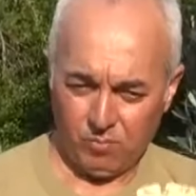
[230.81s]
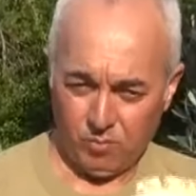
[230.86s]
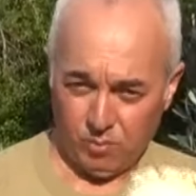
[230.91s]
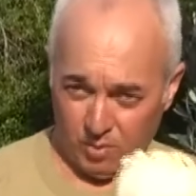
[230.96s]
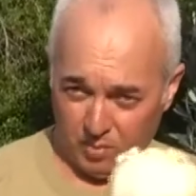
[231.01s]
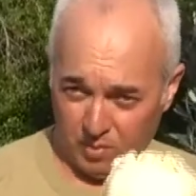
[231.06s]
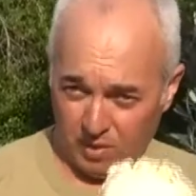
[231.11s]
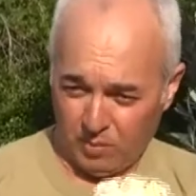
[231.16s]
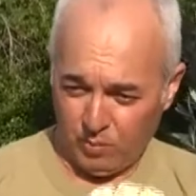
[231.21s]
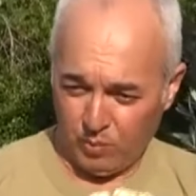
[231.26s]

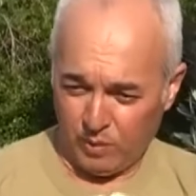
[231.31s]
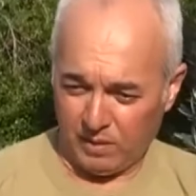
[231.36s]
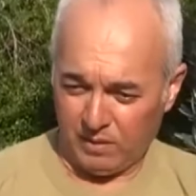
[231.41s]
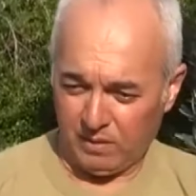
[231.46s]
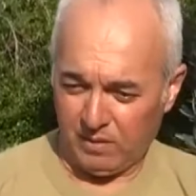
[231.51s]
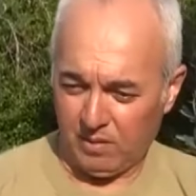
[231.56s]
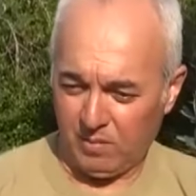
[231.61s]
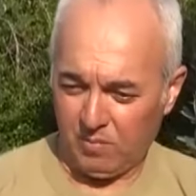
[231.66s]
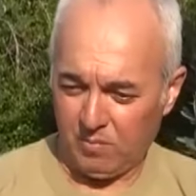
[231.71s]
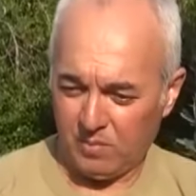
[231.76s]
Bu da benim
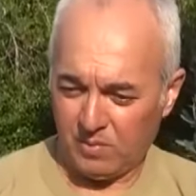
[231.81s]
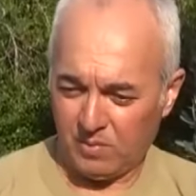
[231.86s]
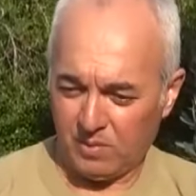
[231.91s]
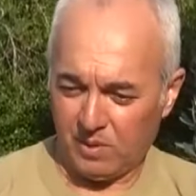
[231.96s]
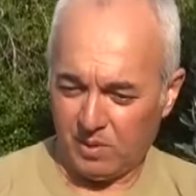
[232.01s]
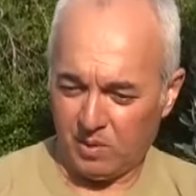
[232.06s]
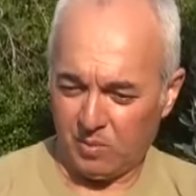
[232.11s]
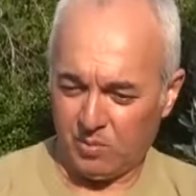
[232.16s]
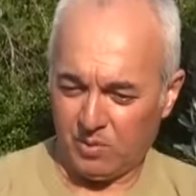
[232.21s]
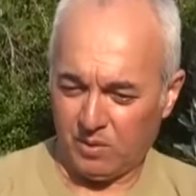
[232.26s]
ürettiğim
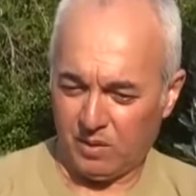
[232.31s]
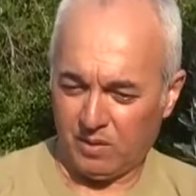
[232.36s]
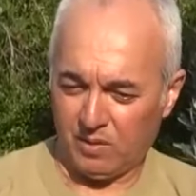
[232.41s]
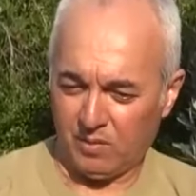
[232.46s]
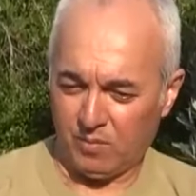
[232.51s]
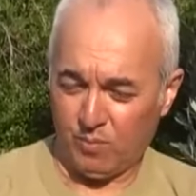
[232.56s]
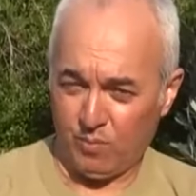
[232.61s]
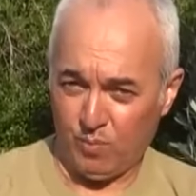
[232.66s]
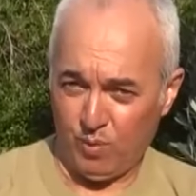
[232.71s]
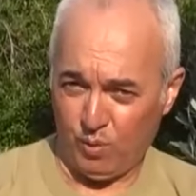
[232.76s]
sarımsak.
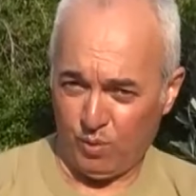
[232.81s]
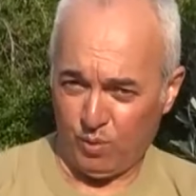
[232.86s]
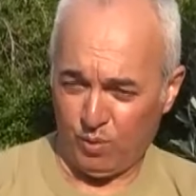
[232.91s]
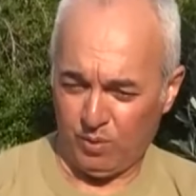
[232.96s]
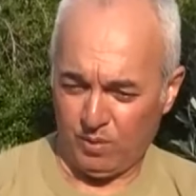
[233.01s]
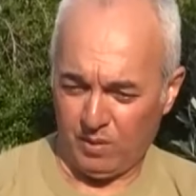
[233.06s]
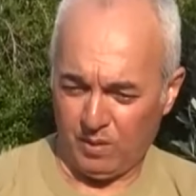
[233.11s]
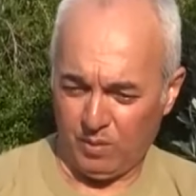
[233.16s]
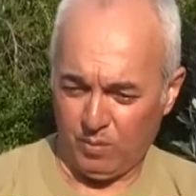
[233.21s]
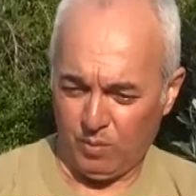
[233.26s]

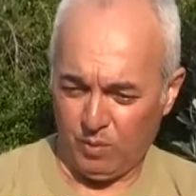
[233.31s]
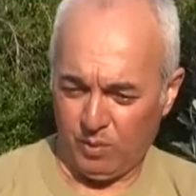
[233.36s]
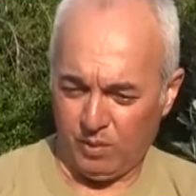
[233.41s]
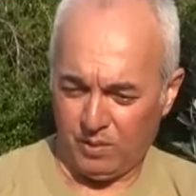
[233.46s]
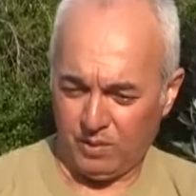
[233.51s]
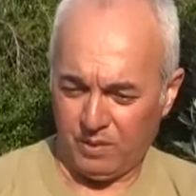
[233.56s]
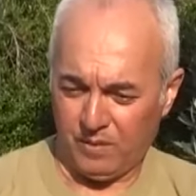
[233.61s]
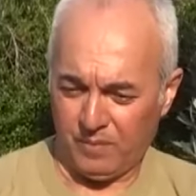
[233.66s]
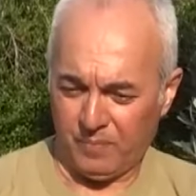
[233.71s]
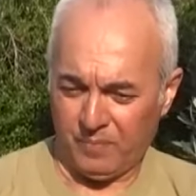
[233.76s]
Büyüklükleri
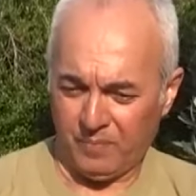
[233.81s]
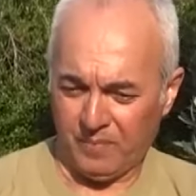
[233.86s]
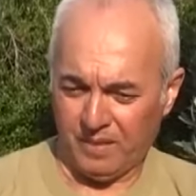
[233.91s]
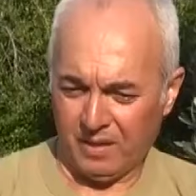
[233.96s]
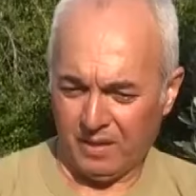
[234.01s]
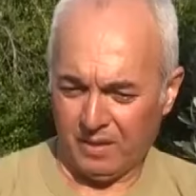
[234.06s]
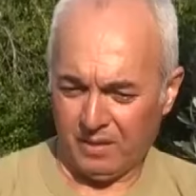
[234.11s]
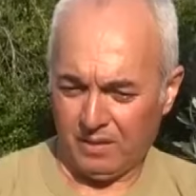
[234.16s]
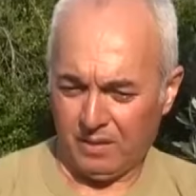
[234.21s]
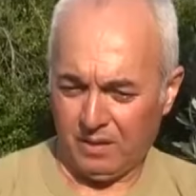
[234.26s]
böylece
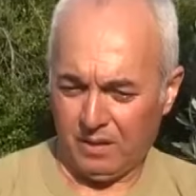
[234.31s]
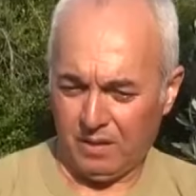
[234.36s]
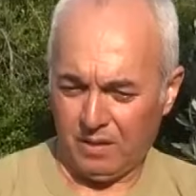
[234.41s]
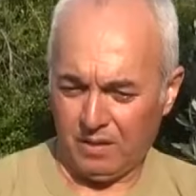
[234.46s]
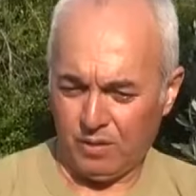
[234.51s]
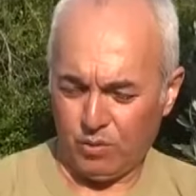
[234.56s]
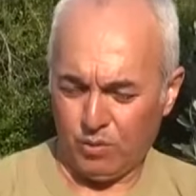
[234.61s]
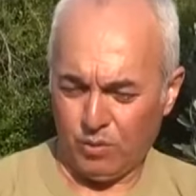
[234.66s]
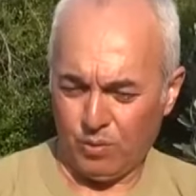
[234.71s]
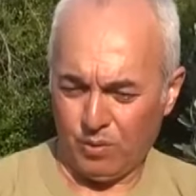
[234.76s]
daha iyi